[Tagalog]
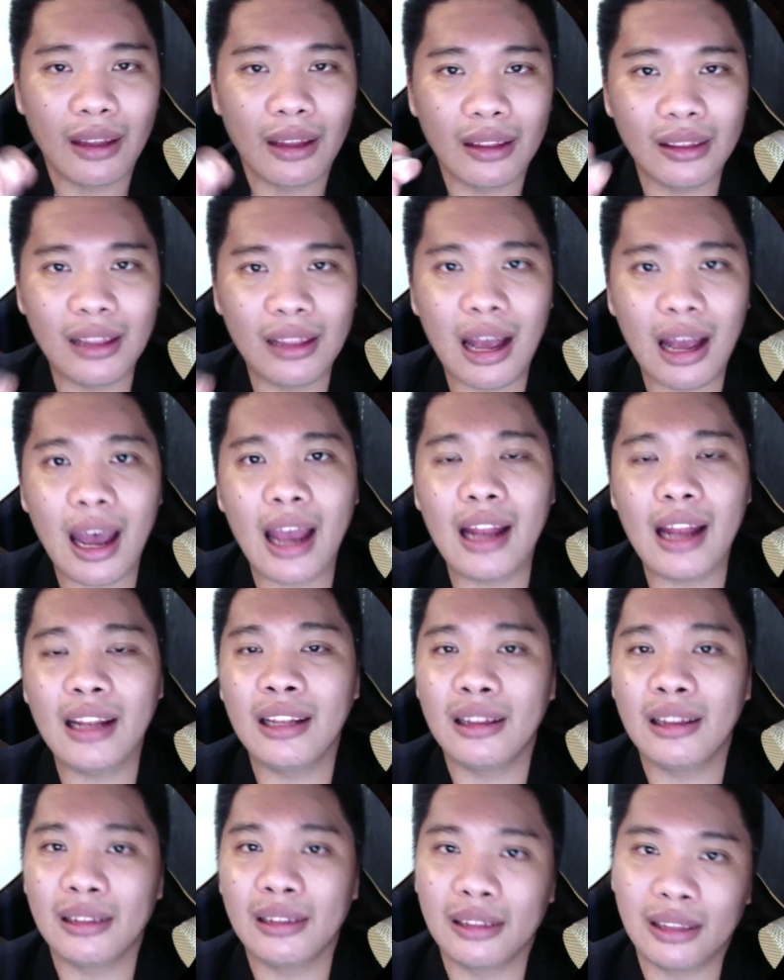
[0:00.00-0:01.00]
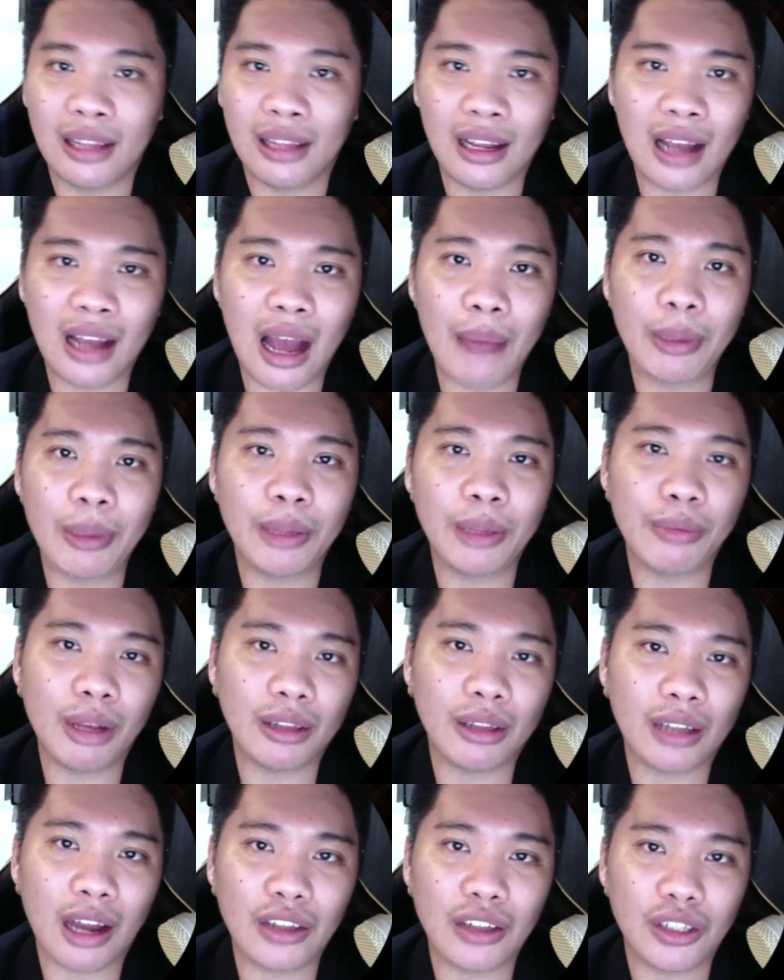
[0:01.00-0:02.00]
dahil nagamit mo
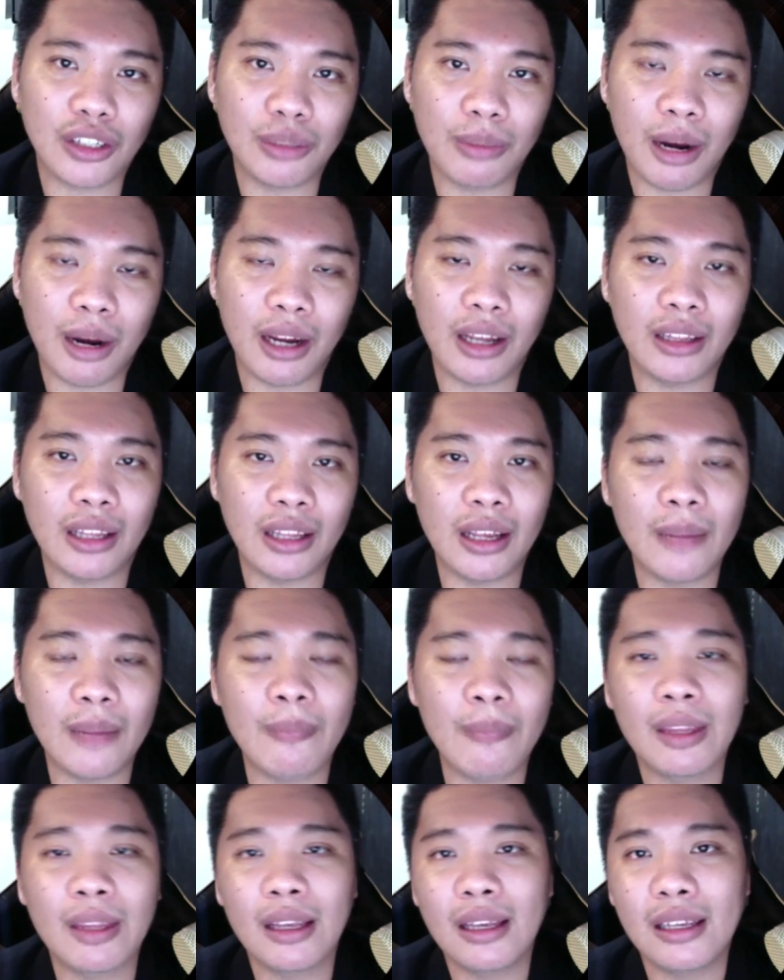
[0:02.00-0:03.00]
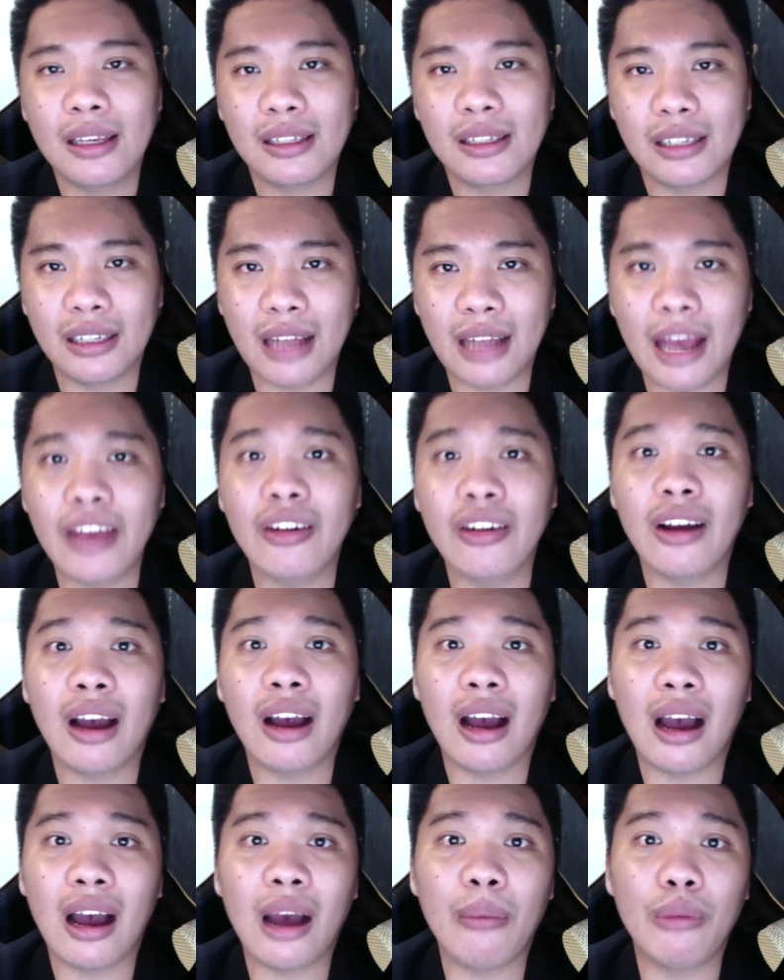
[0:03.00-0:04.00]
yung attraction marketing, sila yung
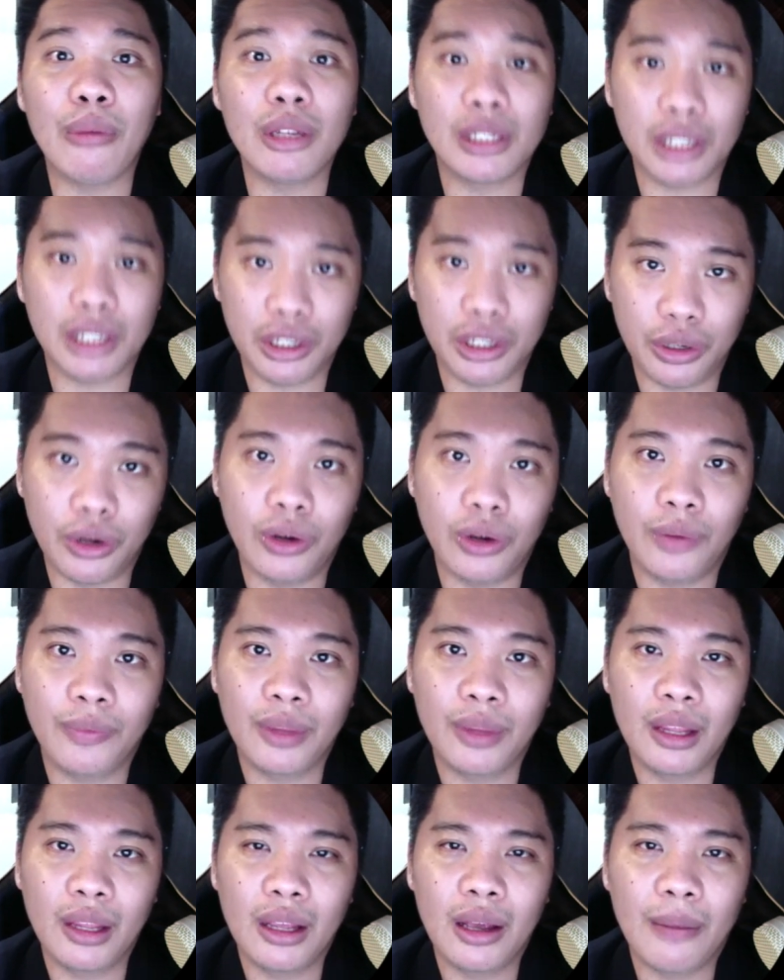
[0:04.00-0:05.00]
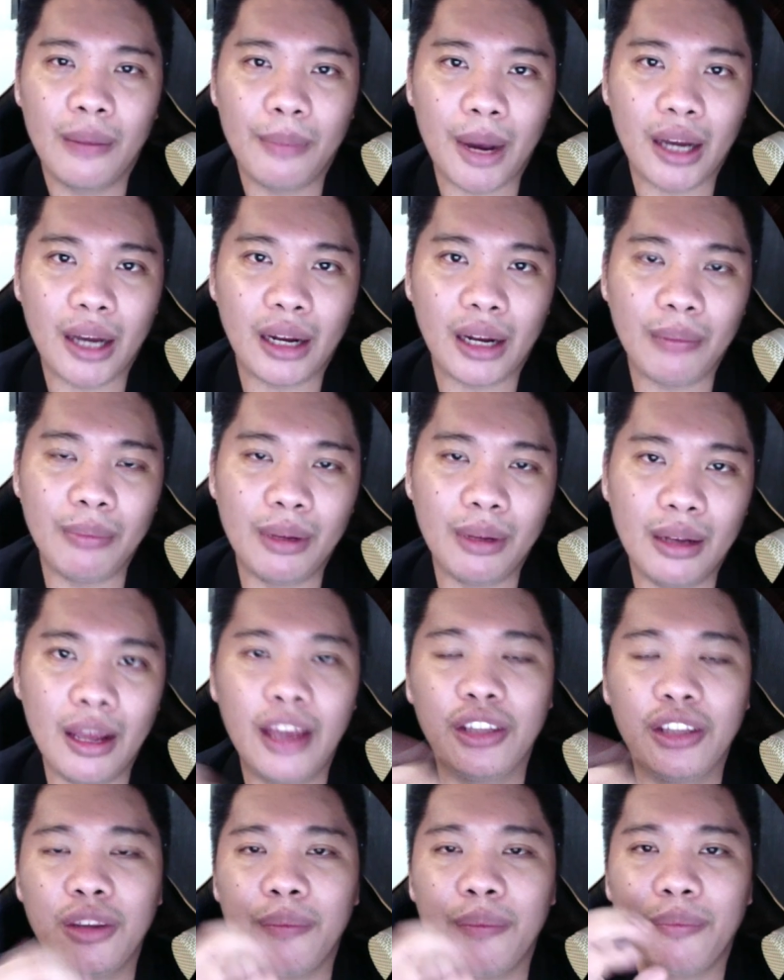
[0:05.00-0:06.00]
sa iyo para
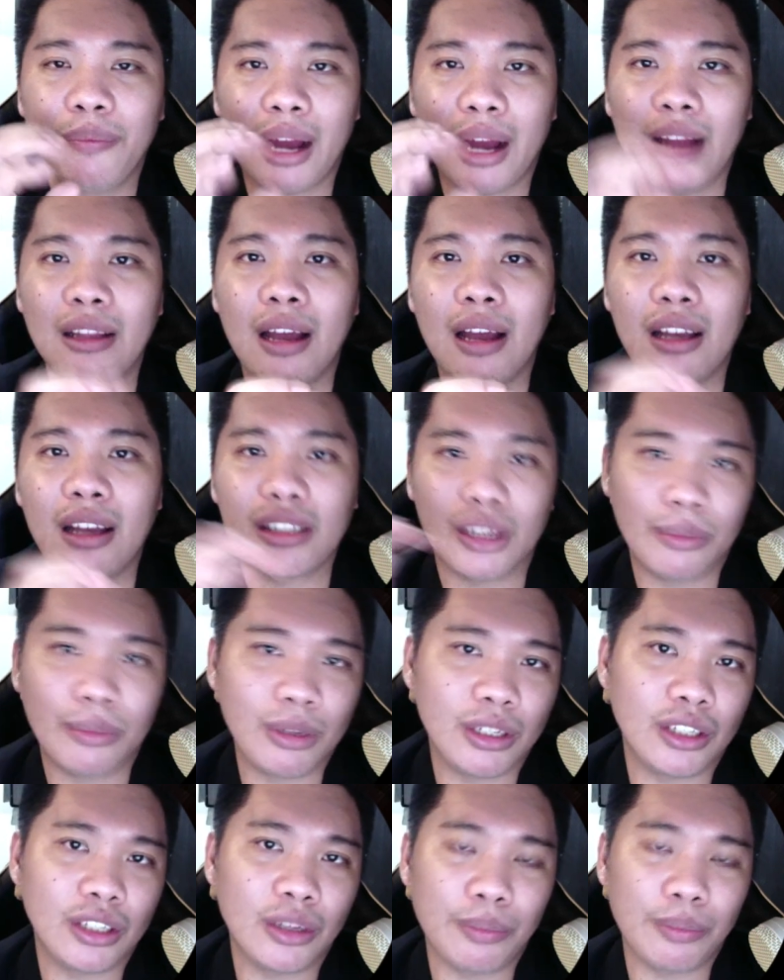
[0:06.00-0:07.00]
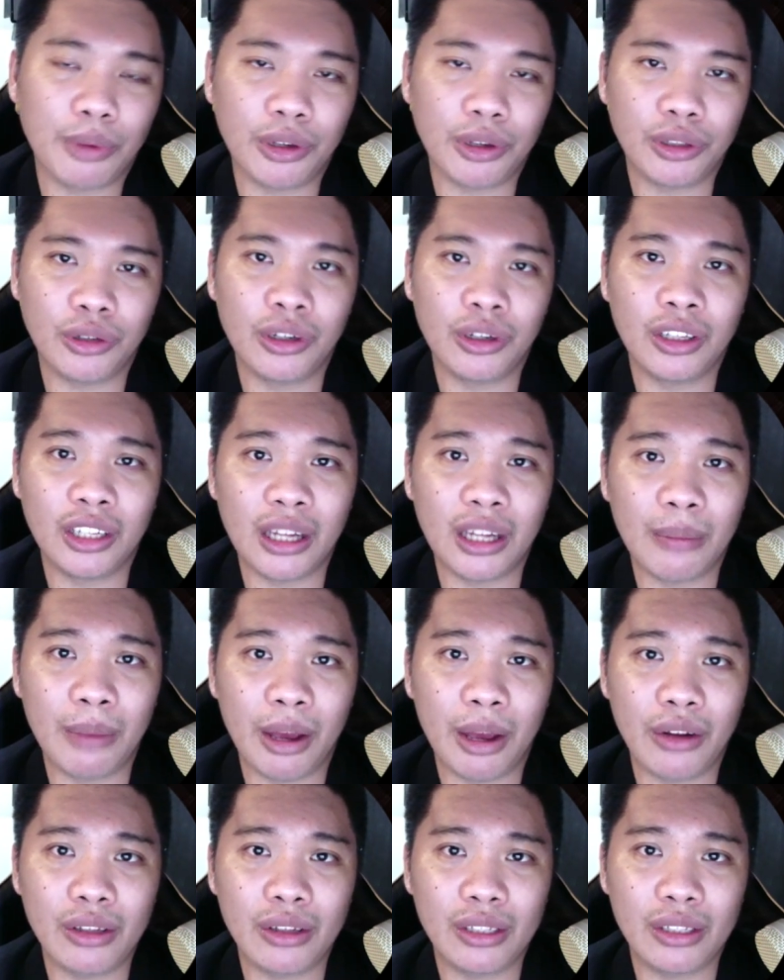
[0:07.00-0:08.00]
bilhin yung product, services, opportunity na
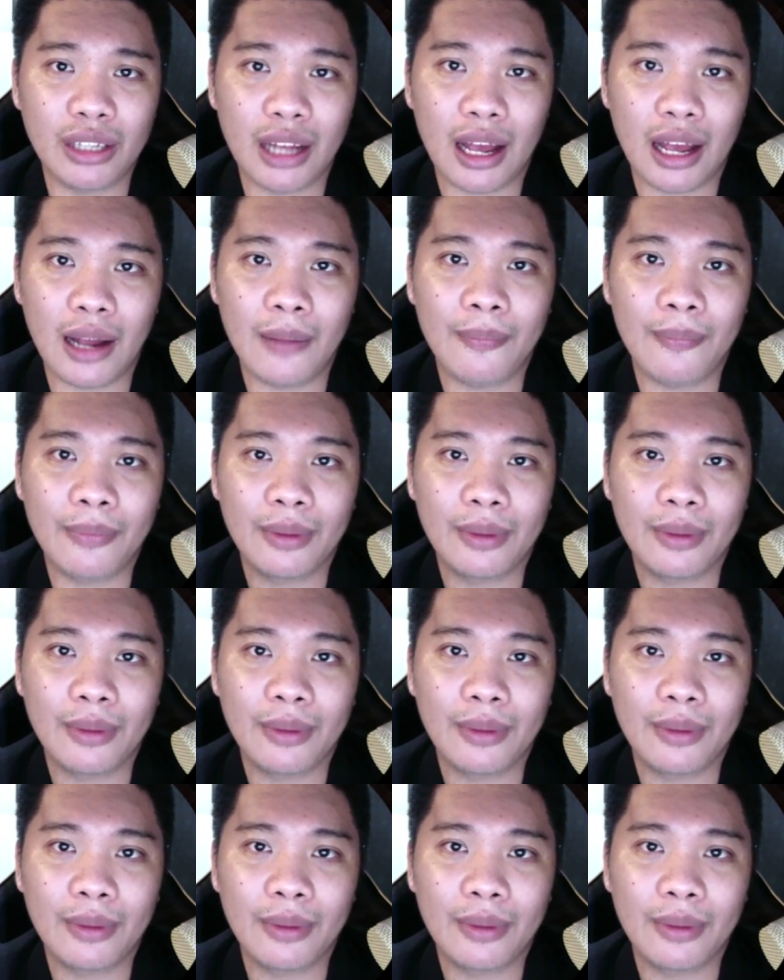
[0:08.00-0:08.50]
meron sila.